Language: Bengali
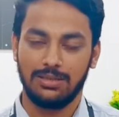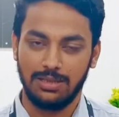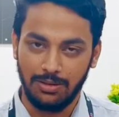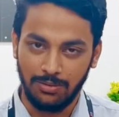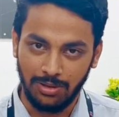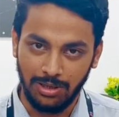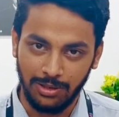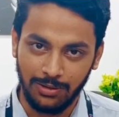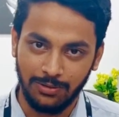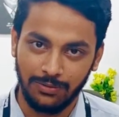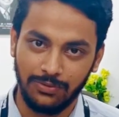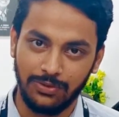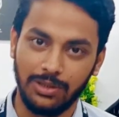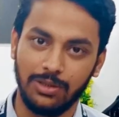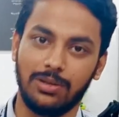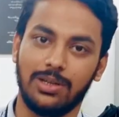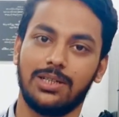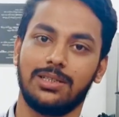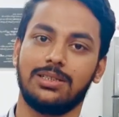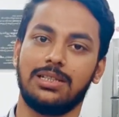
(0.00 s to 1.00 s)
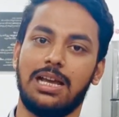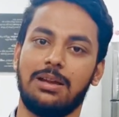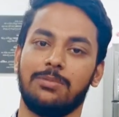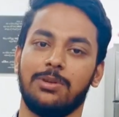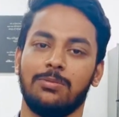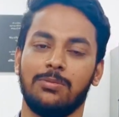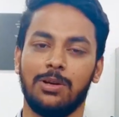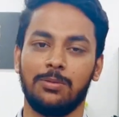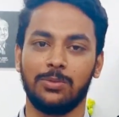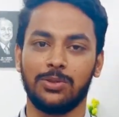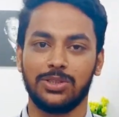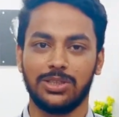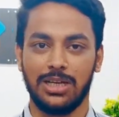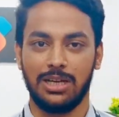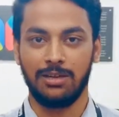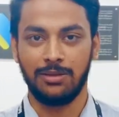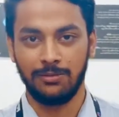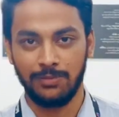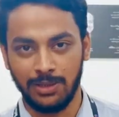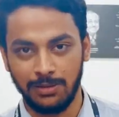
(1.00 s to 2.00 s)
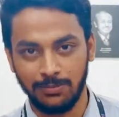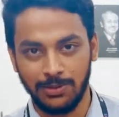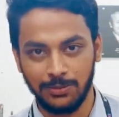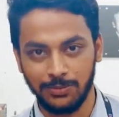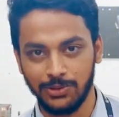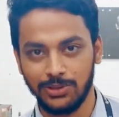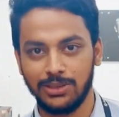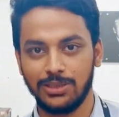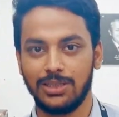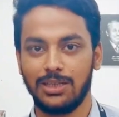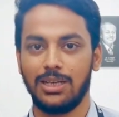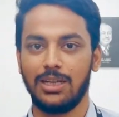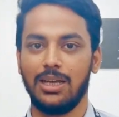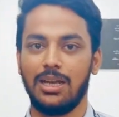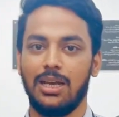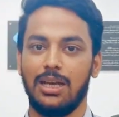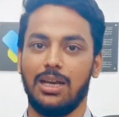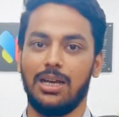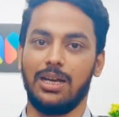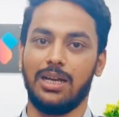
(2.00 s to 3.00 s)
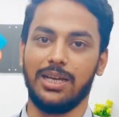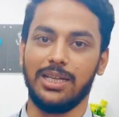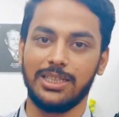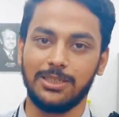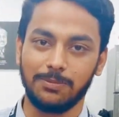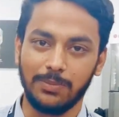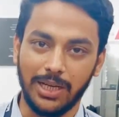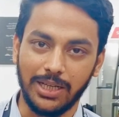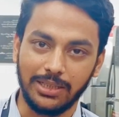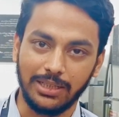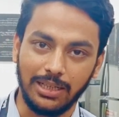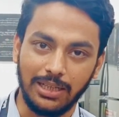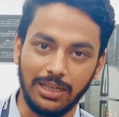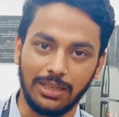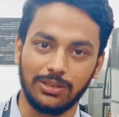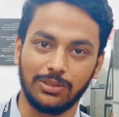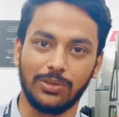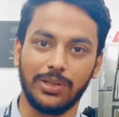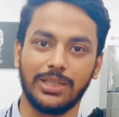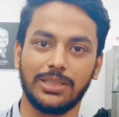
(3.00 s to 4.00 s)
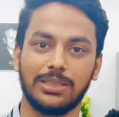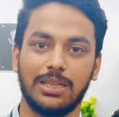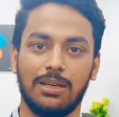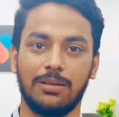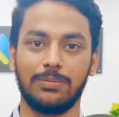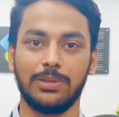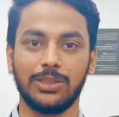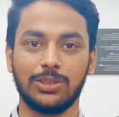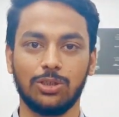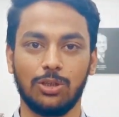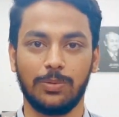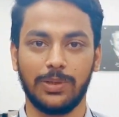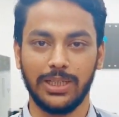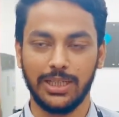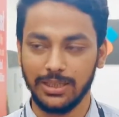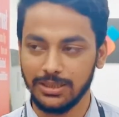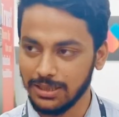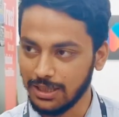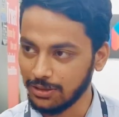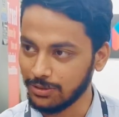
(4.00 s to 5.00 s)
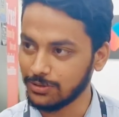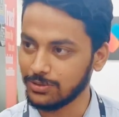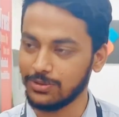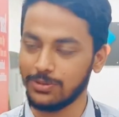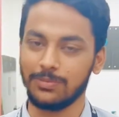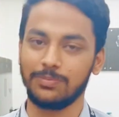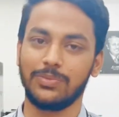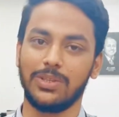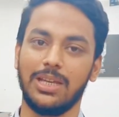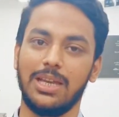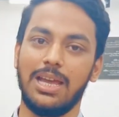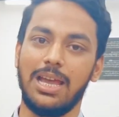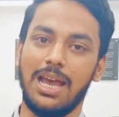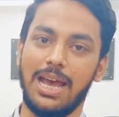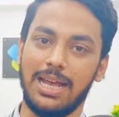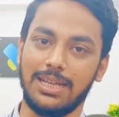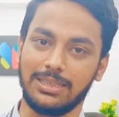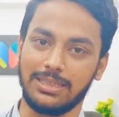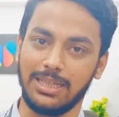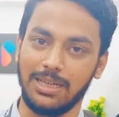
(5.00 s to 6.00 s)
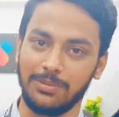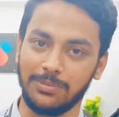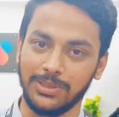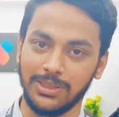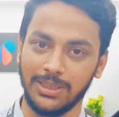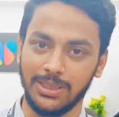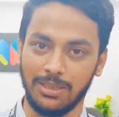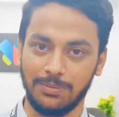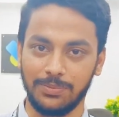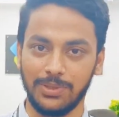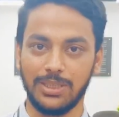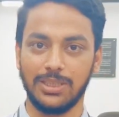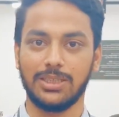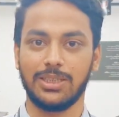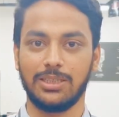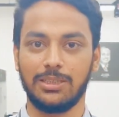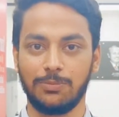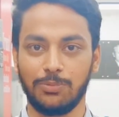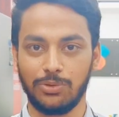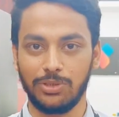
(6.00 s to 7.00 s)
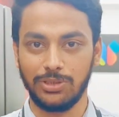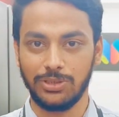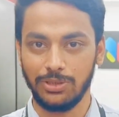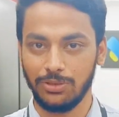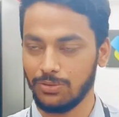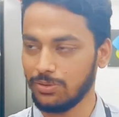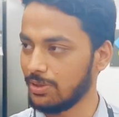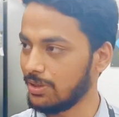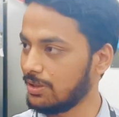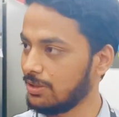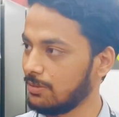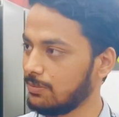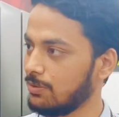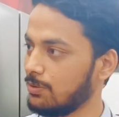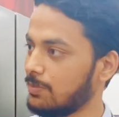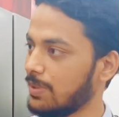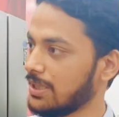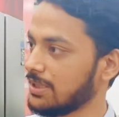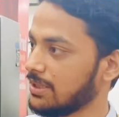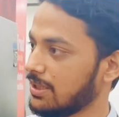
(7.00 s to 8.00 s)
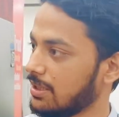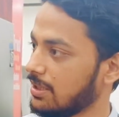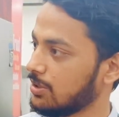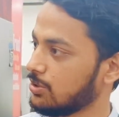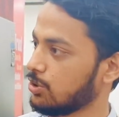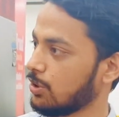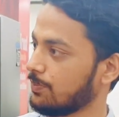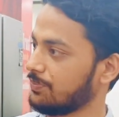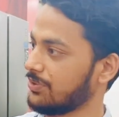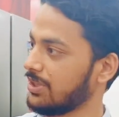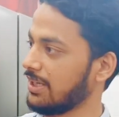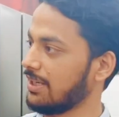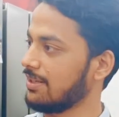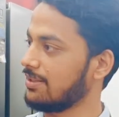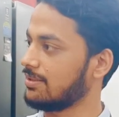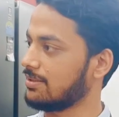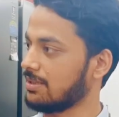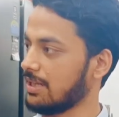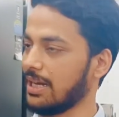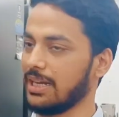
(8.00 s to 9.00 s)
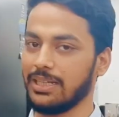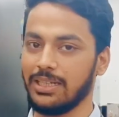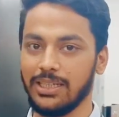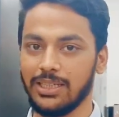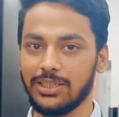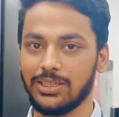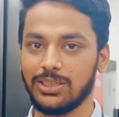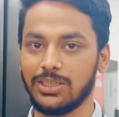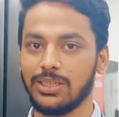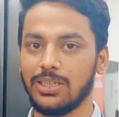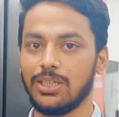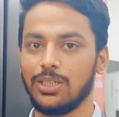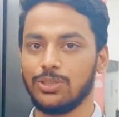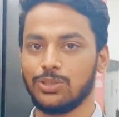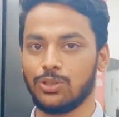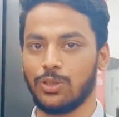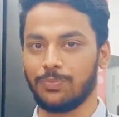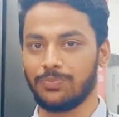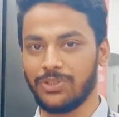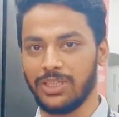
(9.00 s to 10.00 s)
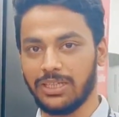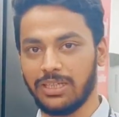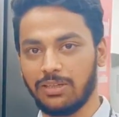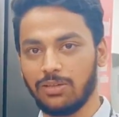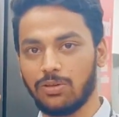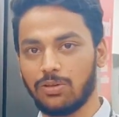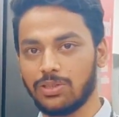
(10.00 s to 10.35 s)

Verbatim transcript: আসসালামু আলাইকুম ভিউয়ার্স আমি মোহাম্মদ শাহিম আল মামুন স্মার্ট ইলেকট্রনিক্স হাবে সবাইকে স্বাগতম আজকে আমি আপনাদের সাথে পরিচয় করে দিব বাজারের সবথেকে স্টাইলিশ সবথেকে